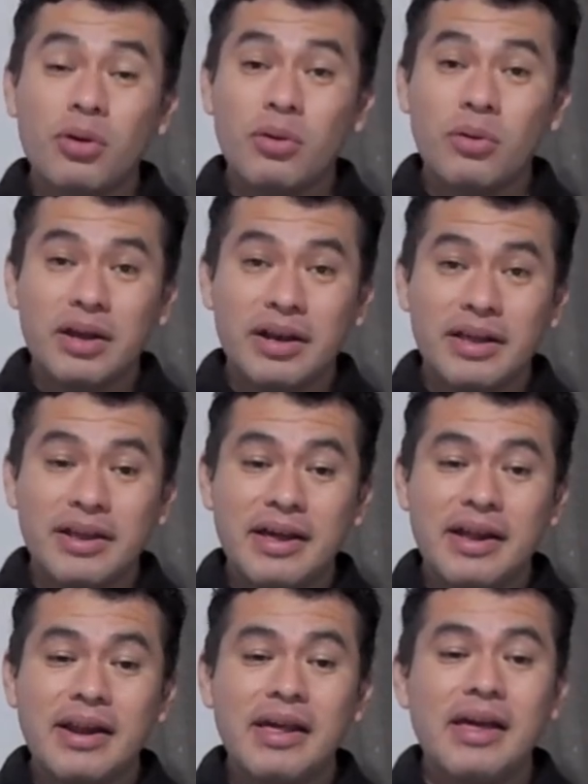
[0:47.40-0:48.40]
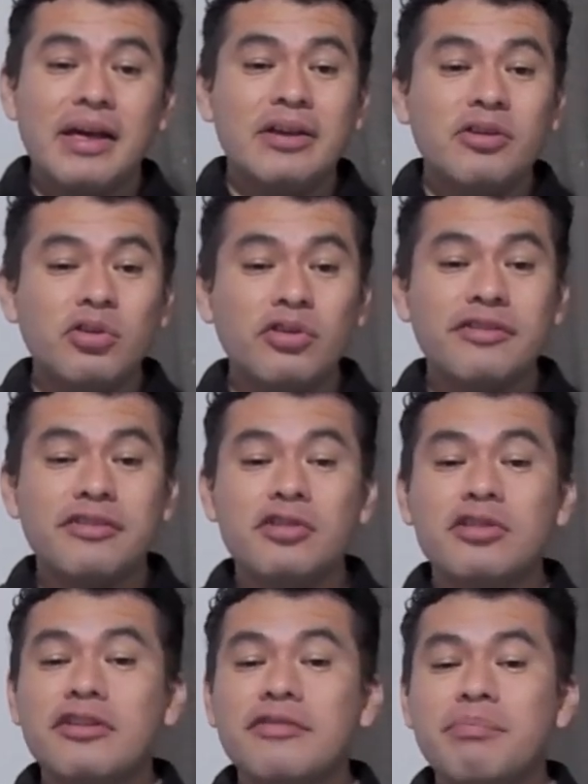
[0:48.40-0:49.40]
Por lo general,
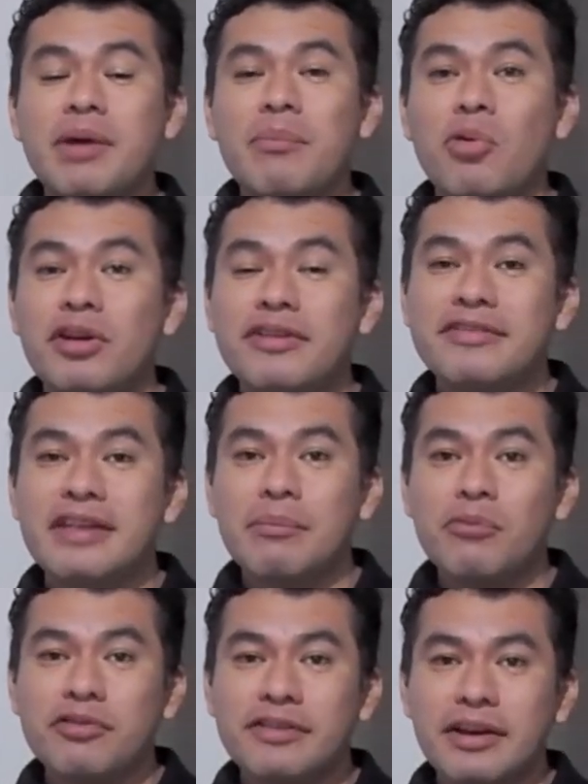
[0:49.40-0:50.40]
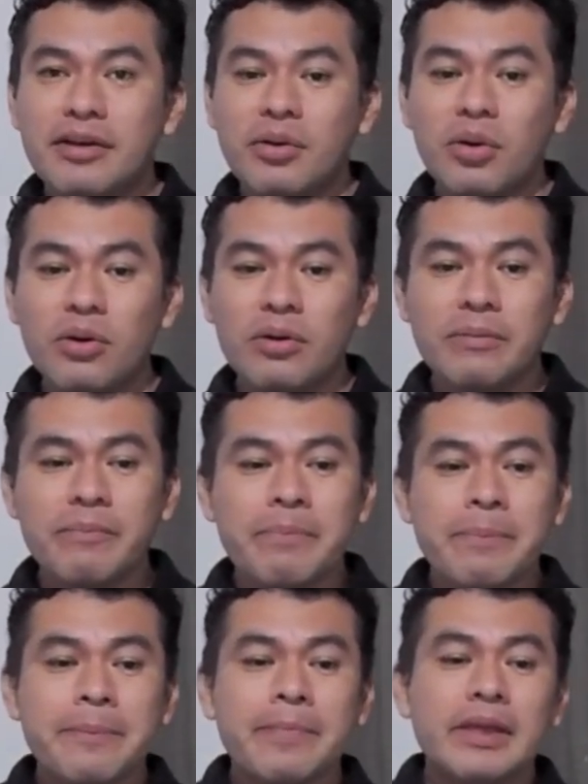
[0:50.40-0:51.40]
nosotros memorizamos el
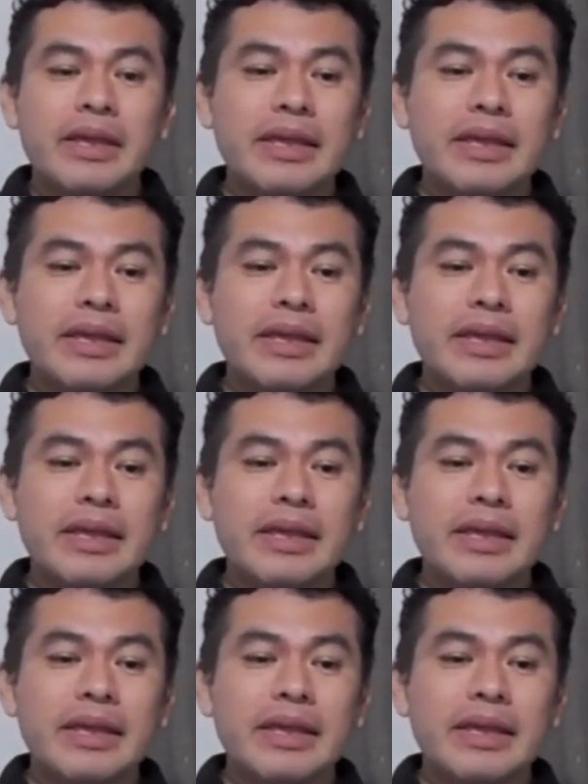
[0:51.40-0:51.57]
coro